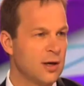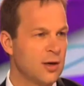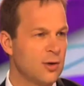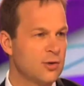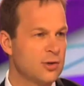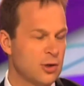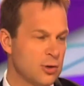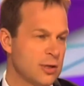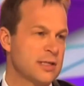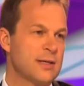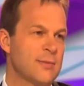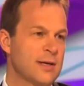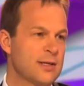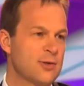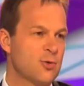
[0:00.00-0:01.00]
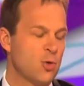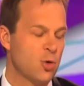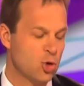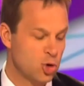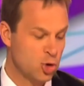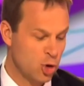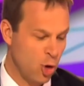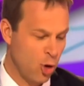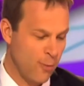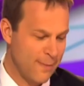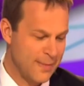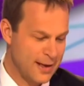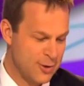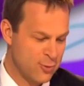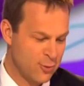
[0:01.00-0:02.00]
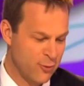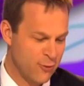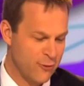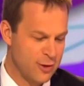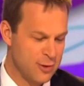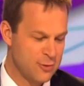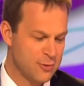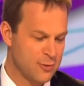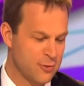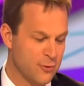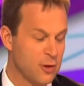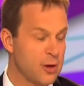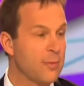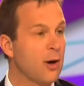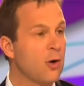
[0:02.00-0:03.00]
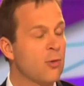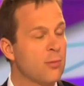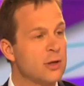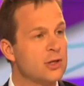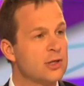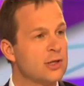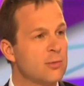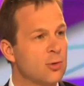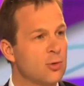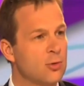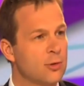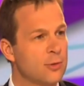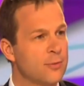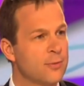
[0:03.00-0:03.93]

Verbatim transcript: hein, c'est une estimation 100 millions de vélos euh, volés par an en Belgique, c'est beaucoup. 100